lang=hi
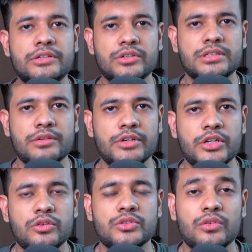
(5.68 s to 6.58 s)
interesting
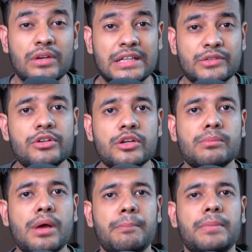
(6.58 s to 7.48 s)
video. So इस वीडियो
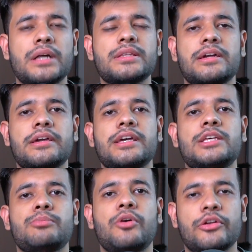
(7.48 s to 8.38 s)
में हम बात करेंगे
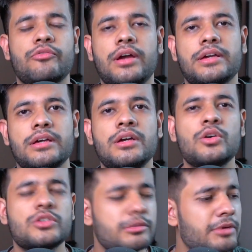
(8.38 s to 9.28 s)
Spotify की
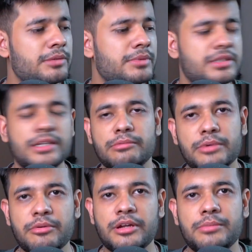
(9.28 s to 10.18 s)
उससे पहले मैं सेटअप
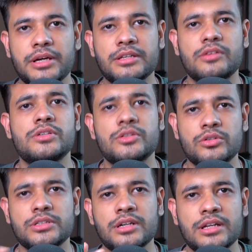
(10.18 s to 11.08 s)
के बारे में बात कर लूँ ये
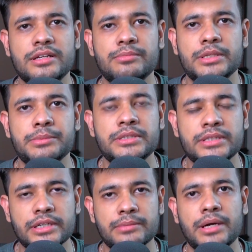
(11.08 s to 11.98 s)
थोड़ा सा क्लीन मिनिमल
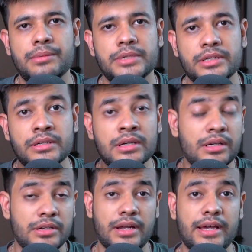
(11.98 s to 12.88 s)
सेटअप हमने
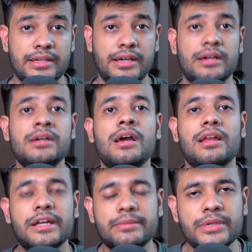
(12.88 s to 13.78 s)
ट्राई किया है
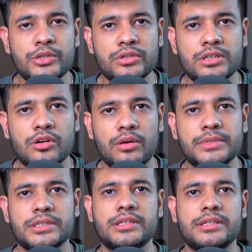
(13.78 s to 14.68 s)
लेट मी नो इन द
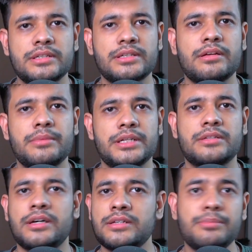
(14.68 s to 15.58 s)
कॉमेंट्स के ये ज़्यादा बेटर
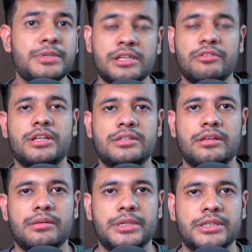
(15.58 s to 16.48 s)
था ये पिछले वाला
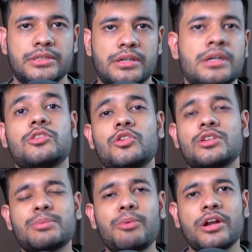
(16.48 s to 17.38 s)
ज़्यादा बेटर था तो
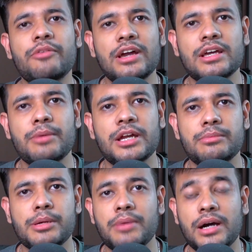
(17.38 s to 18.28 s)
Spotify के बारे
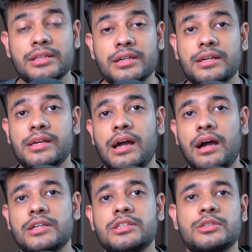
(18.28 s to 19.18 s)
में बात करेंगे
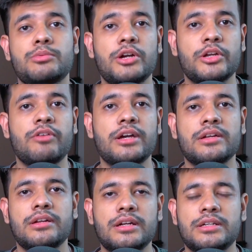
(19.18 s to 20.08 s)
आज Spotify के
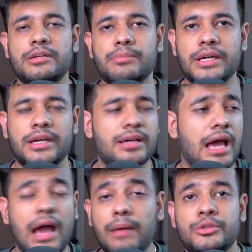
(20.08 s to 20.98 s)
रिलेटेड मैं एक
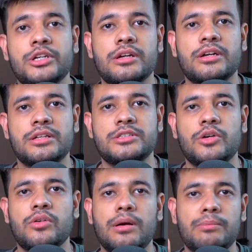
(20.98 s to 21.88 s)
ऐप शेयर करना
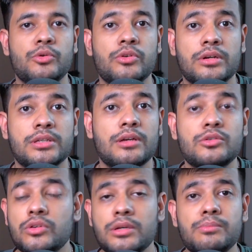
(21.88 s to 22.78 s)
चाहूँगा आप लोगों के साथ
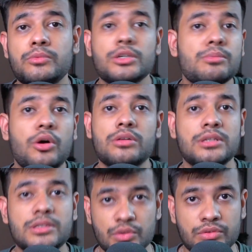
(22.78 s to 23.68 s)
जो कि मुझे बहुत
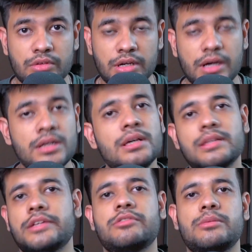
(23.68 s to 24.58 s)
ही यूजफुल लगा
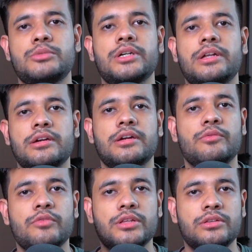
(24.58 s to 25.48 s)
दैट्स आई एम शेयरिंग
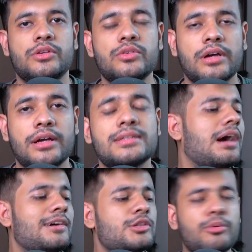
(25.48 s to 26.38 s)
इट विद यू गाइस
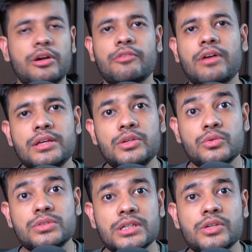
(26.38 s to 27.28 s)
हम Spotify
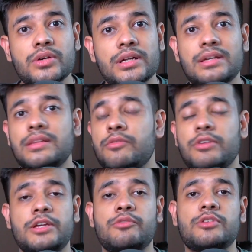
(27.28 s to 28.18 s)
यूज ही क्यों करते हैं इन द
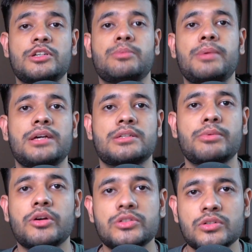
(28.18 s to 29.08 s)
वेरी फर्स्ट प्लेस
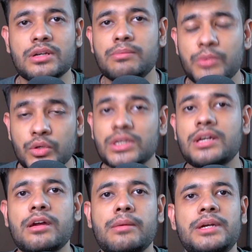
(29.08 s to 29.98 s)
बिकॉज उसका म्यूजिक
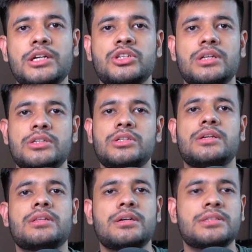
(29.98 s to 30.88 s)
रिकमेंडेशन इंजन
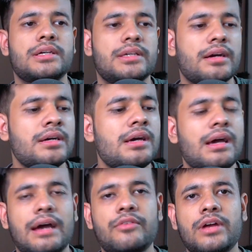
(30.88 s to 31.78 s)
इतना सही है
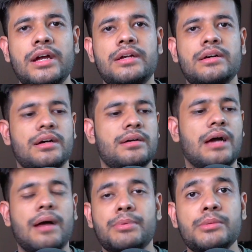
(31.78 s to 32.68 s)
आई ट्राइड
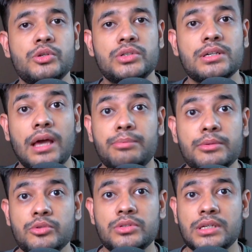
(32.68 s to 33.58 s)
एप्पल म्यूजिक म्यूज़िक एप्पल
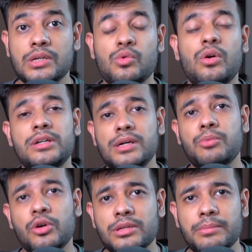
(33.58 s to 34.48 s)
म्यूज़िक की क्वालिटी
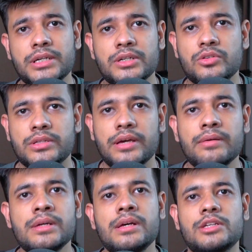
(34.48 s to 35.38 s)
बहुत ही बेटर होती है
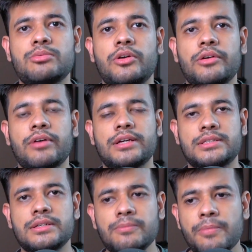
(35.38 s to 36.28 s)
स्पॉटिफाई से